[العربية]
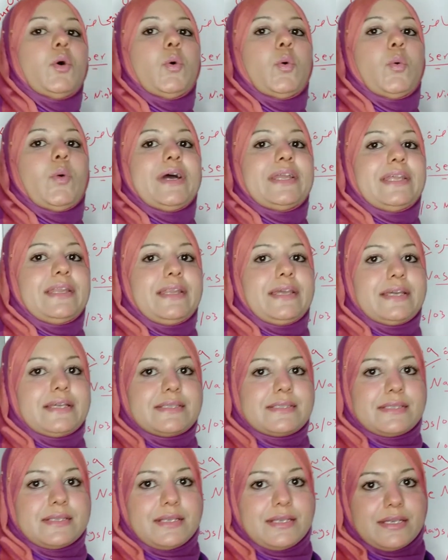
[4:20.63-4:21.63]
وانا
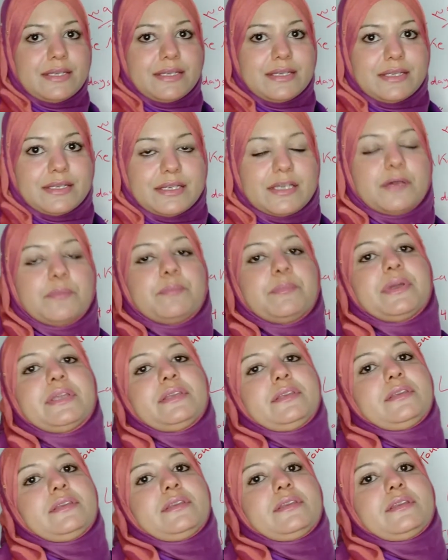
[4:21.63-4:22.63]
نازل
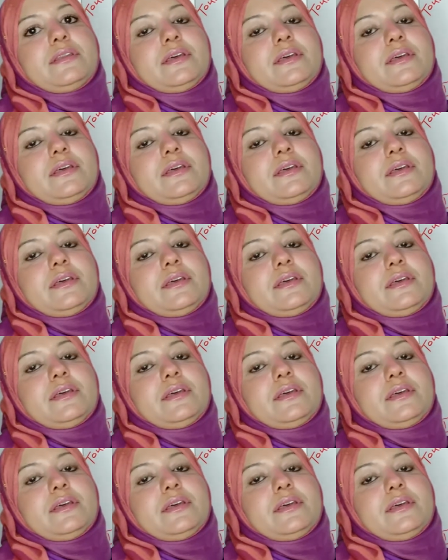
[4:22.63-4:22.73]
من